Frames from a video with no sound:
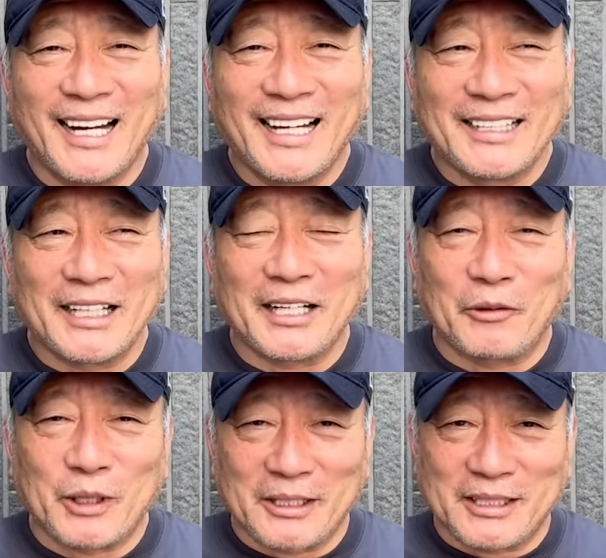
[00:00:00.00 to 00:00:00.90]
うんなんか
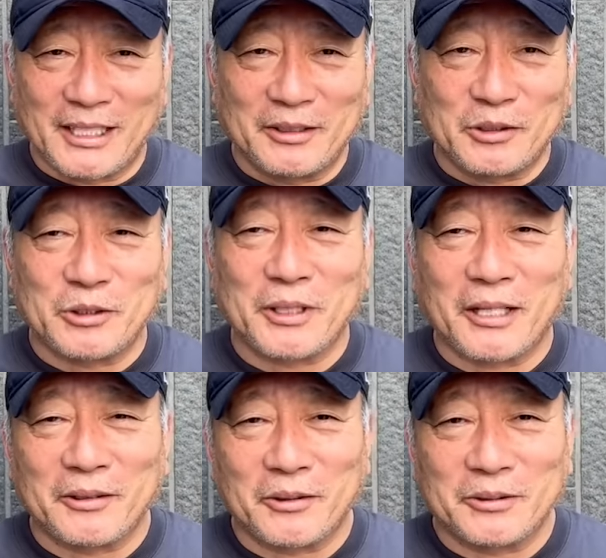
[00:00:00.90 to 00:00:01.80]
お客さんの収
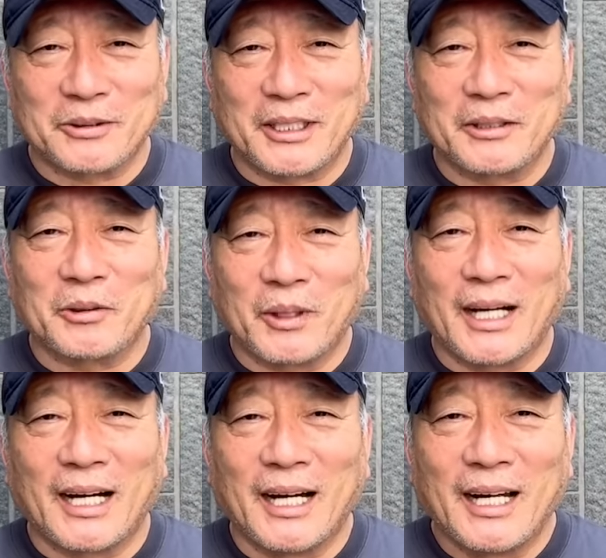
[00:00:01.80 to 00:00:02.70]
穫力っていうの
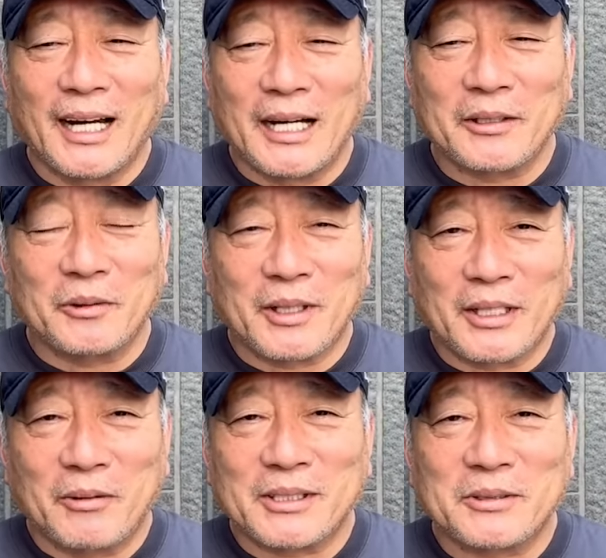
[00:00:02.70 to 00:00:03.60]
はあるような
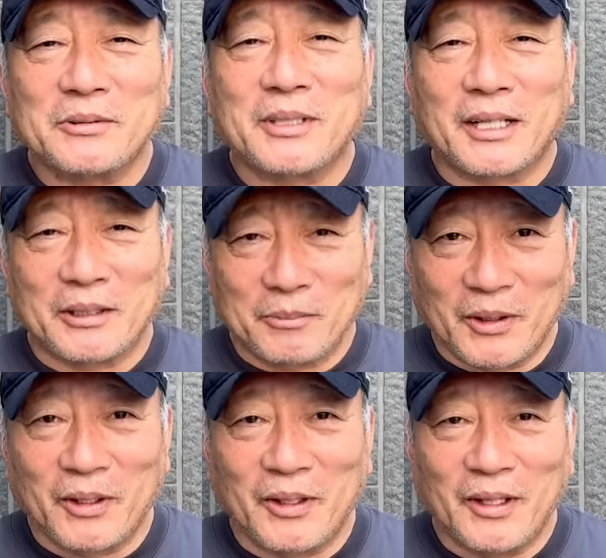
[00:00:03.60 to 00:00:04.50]
気はするんだけど
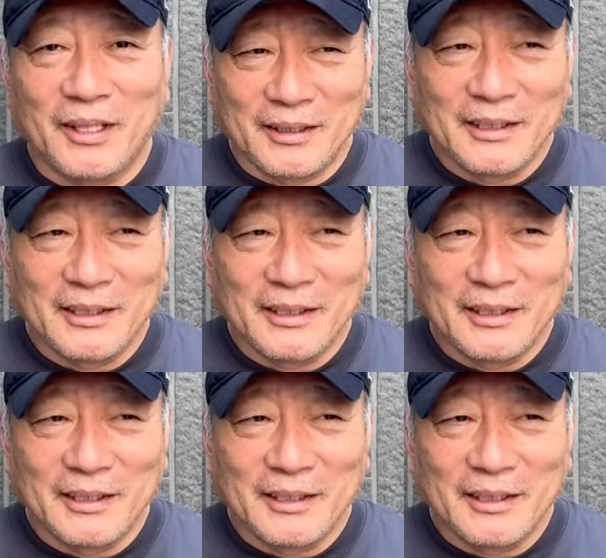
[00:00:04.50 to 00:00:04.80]
も、ね、スター